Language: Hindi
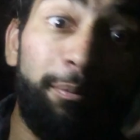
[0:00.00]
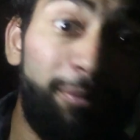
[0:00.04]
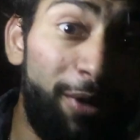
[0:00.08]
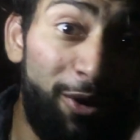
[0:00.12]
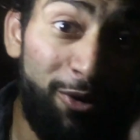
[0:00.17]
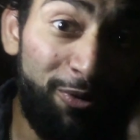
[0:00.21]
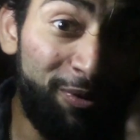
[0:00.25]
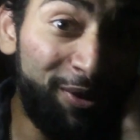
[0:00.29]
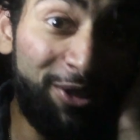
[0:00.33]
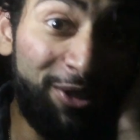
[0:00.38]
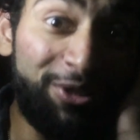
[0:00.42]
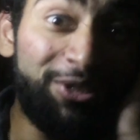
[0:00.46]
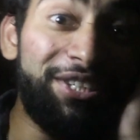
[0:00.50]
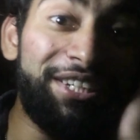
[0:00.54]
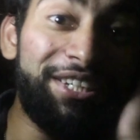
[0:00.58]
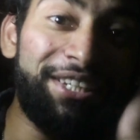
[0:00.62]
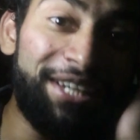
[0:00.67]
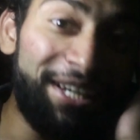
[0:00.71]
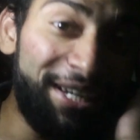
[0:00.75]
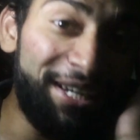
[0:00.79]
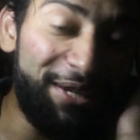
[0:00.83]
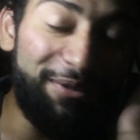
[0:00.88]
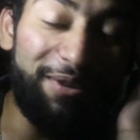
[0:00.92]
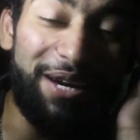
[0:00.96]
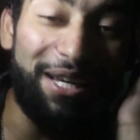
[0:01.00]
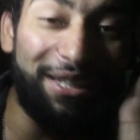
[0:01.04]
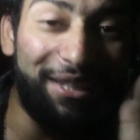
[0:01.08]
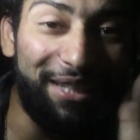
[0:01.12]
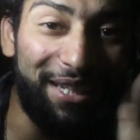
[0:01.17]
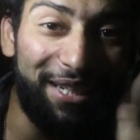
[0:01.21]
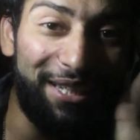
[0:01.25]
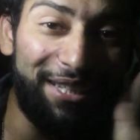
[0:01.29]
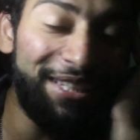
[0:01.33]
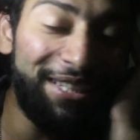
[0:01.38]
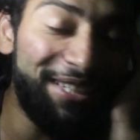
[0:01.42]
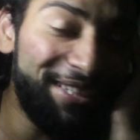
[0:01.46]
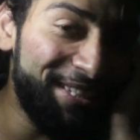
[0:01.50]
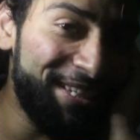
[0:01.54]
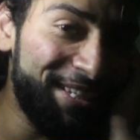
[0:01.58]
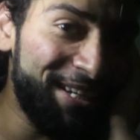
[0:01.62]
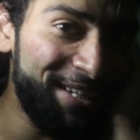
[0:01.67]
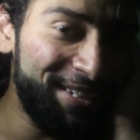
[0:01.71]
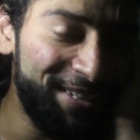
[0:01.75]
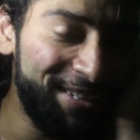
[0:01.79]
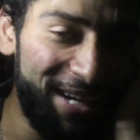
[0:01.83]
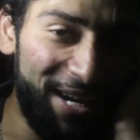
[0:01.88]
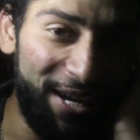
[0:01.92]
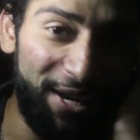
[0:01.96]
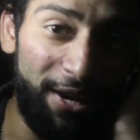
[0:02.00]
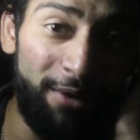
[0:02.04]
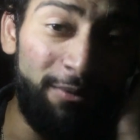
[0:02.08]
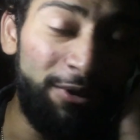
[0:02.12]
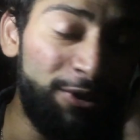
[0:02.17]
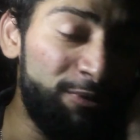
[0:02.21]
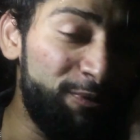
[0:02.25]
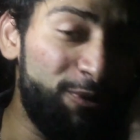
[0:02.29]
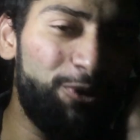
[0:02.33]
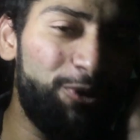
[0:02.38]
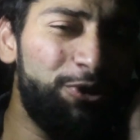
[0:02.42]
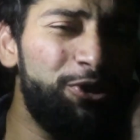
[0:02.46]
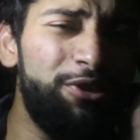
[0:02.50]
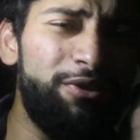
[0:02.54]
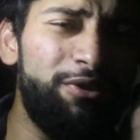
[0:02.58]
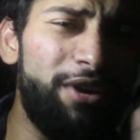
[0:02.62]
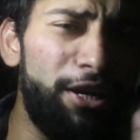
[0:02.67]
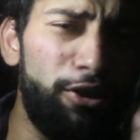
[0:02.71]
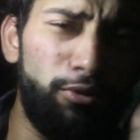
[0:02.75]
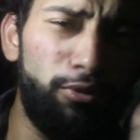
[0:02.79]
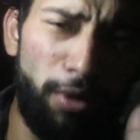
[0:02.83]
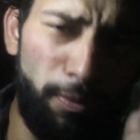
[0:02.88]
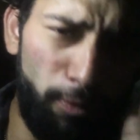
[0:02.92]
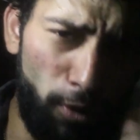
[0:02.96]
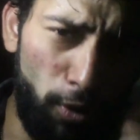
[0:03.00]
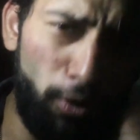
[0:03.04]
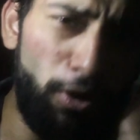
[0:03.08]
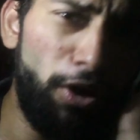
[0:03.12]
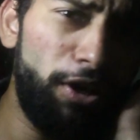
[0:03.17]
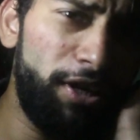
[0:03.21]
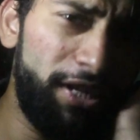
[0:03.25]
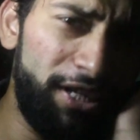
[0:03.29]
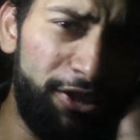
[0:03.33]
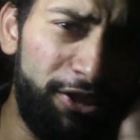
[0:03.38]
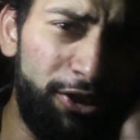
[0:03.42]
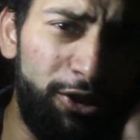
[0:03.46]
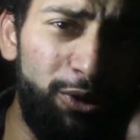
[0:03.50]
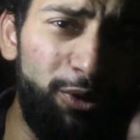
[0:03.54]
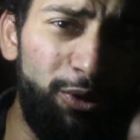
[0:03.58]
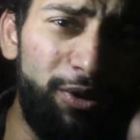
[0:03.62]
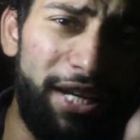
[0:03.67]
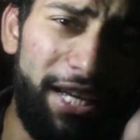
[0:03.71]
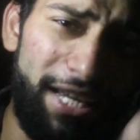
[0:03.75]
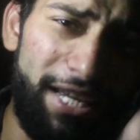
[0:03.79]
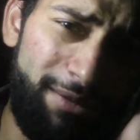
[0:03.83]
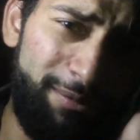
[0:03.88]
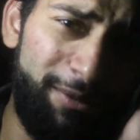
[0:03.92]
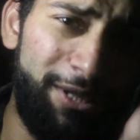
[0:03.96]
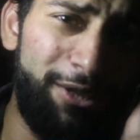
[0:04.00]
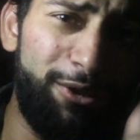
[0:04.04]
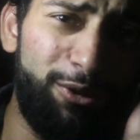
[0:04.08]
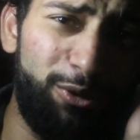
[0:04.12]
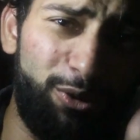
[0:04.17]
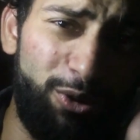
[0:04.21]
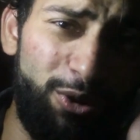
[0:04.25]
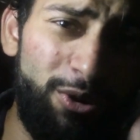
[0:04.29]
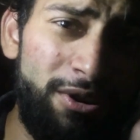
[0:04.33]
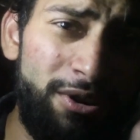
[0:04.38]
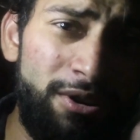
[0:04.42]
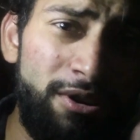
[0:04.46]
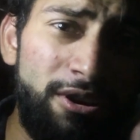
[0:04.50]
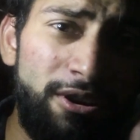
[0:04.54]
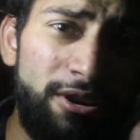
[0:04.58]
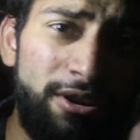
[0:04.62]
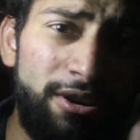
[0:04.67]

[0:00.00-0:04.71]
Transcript: बाबा मैं तो सिग्नल की बात करी सिग्नल नहीं आ रहा बस पहुँचने वाली हूँ मैं आपको कॉल करती हूँ एक मिनट रुको